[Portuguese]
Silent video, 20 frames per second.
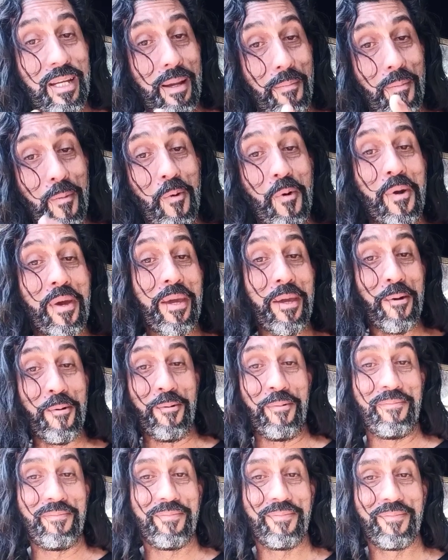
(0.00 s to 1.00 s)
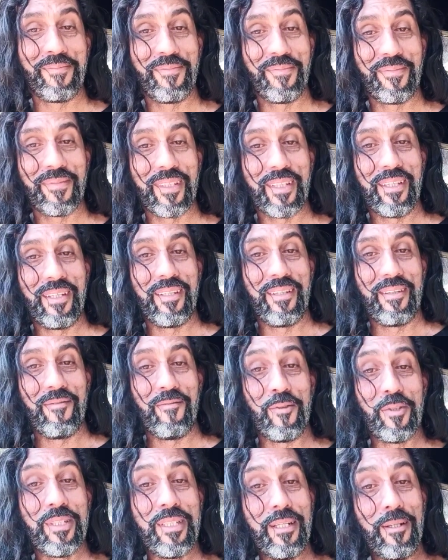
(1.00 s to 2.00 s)
já morreu
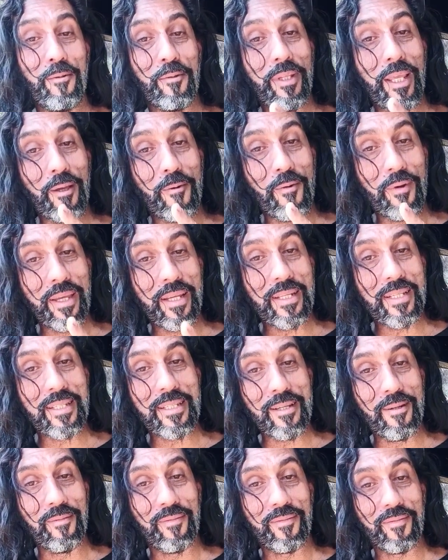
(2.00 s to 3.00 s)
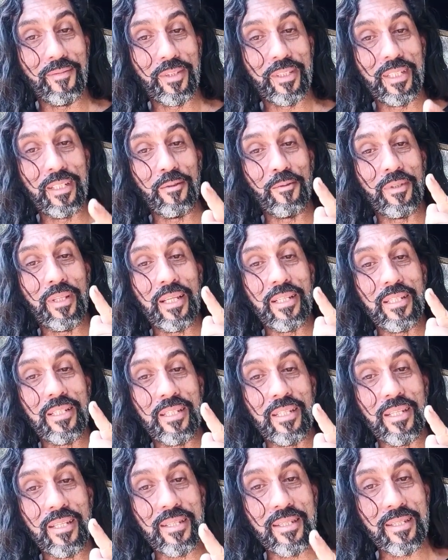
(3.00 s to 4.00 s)
você não tem cognição, você não tem
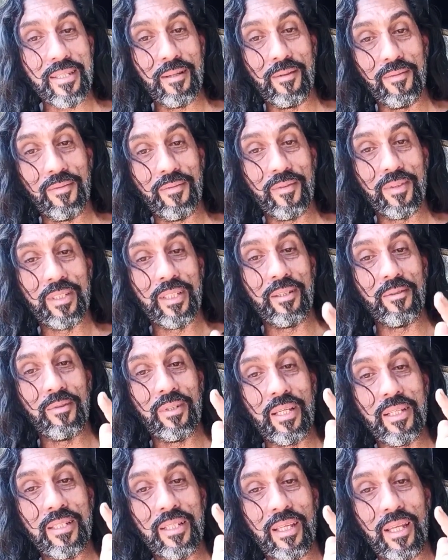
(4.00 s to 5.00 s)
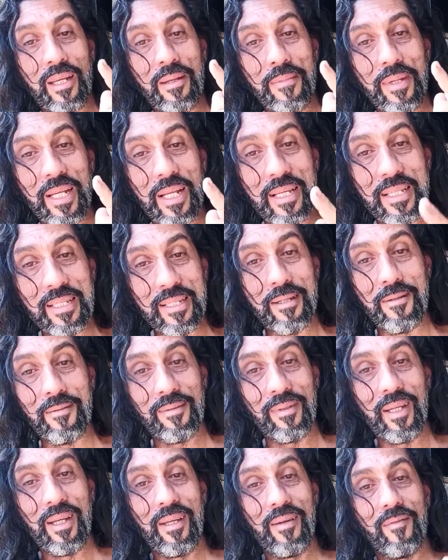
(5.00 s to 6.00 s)
distinção, você não tem discriminação,
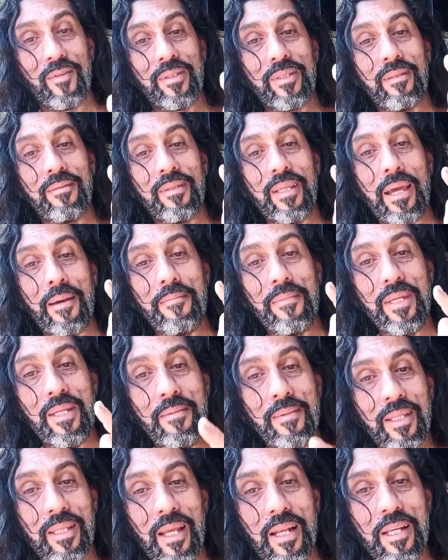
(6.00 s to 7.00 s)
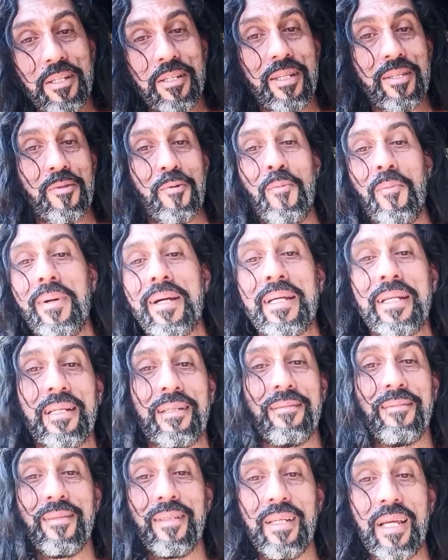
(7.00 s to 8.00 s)
você não tem a mínima inteligência
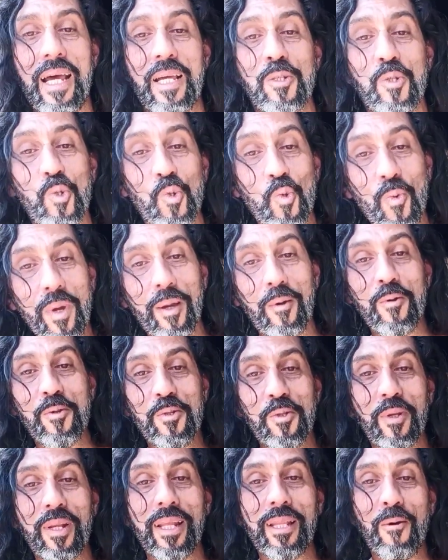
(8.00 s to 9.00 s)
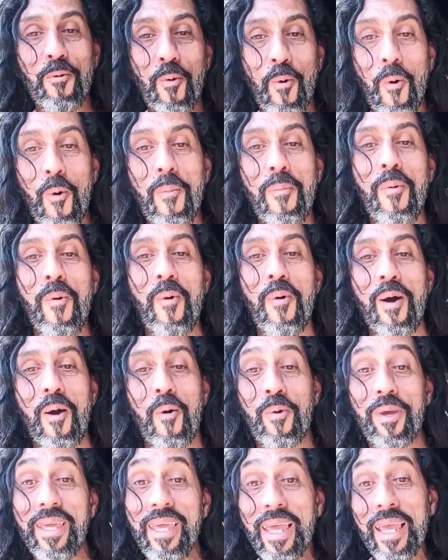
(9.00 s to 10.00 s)
humana. A sua é condicionada a um robô,
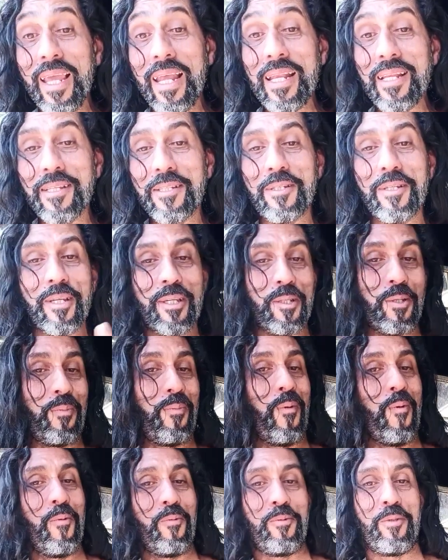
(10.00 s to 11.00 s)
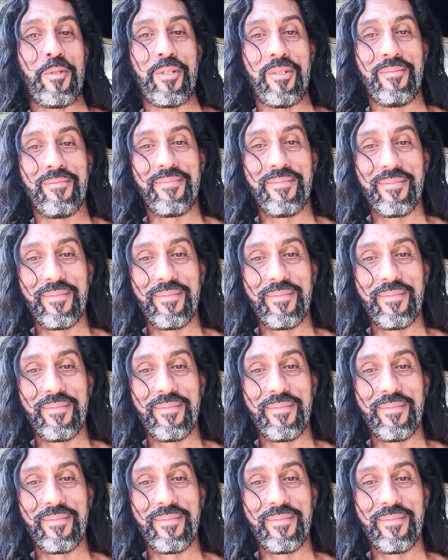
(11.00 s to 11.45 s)
ao que ele te responde.